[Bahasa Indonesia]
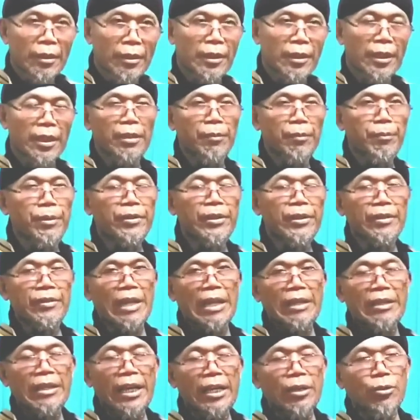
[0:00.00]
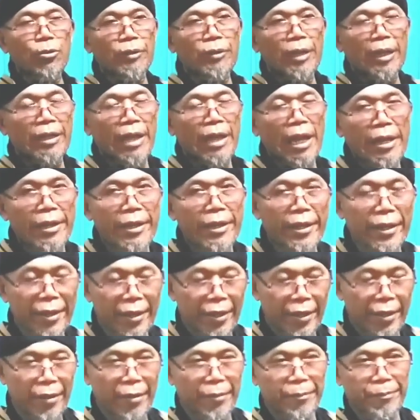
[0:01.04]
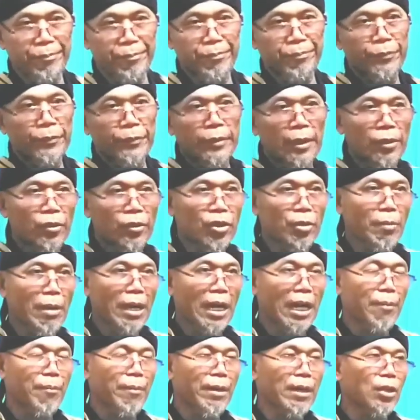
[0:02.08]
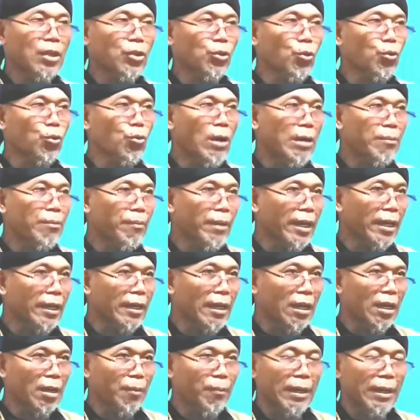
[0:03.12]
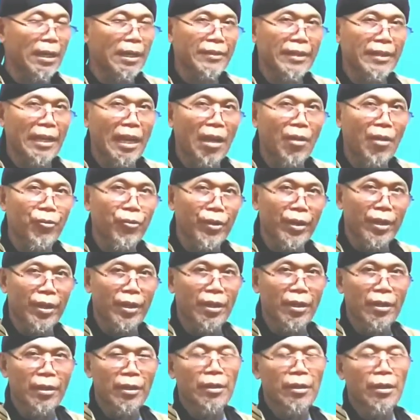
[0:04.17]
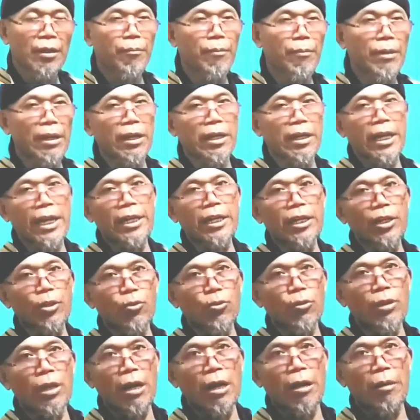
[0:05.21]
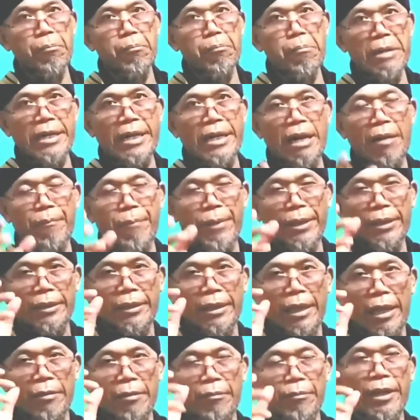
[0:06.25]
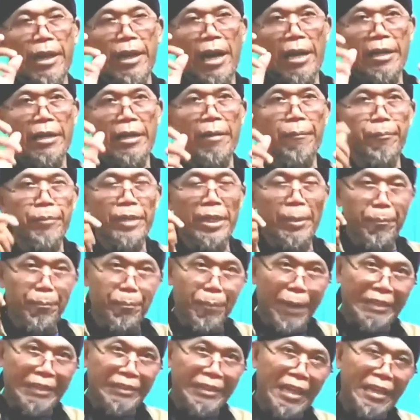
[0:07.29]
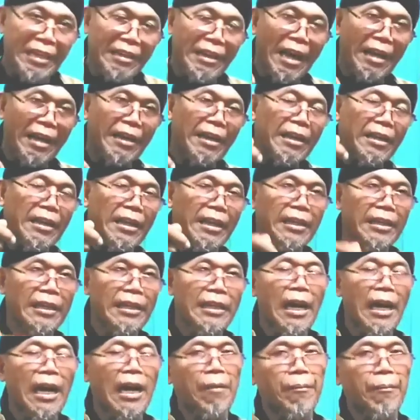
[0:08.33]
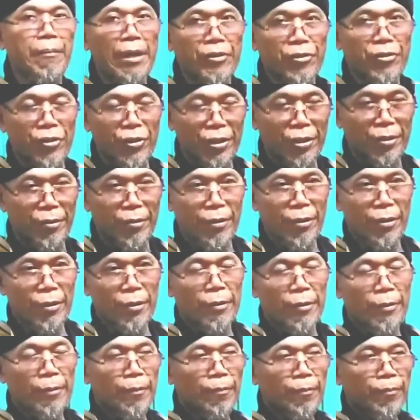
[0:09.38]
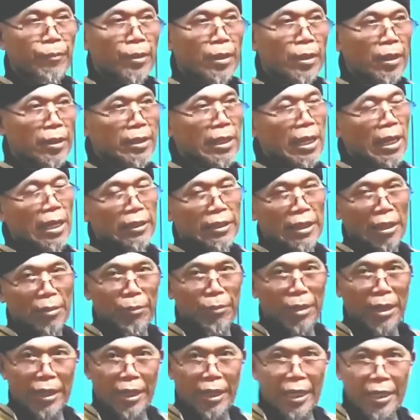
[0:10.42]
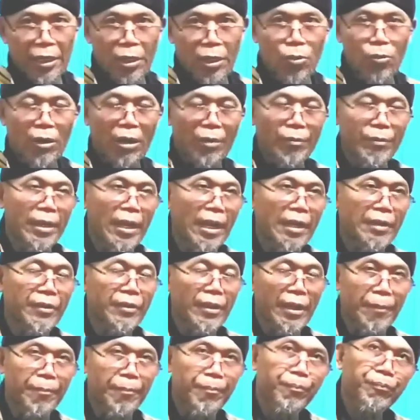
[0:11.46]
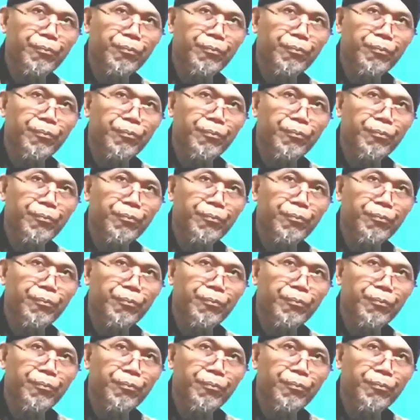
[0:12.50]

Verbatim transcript: Jadi bisa saja itu terjadi. Sebagaimana tuduhan mereka kepada salafi, mereka ini juga mendapatkan dana, cipratan dana dari Ahbasi. Kejahatan mereka ini luar biasa.